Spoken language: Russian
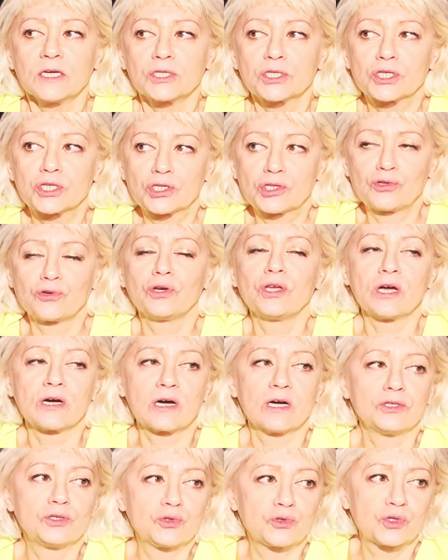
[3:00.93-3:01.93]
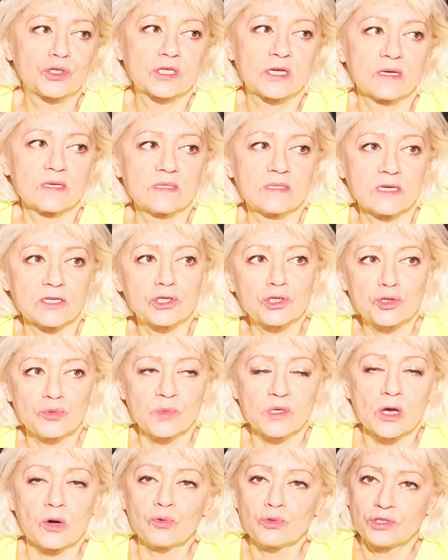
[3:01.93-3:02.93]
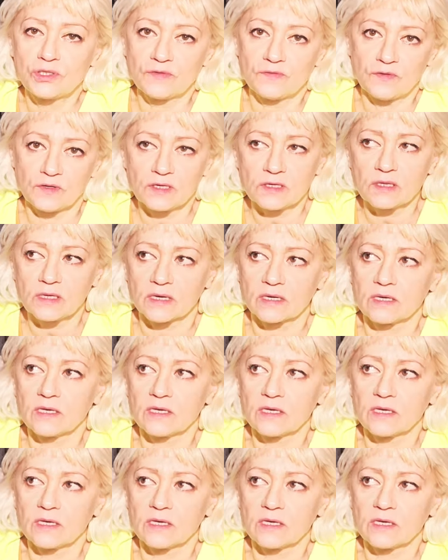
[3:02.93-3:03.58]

Что я хочу сказать, что меня удивило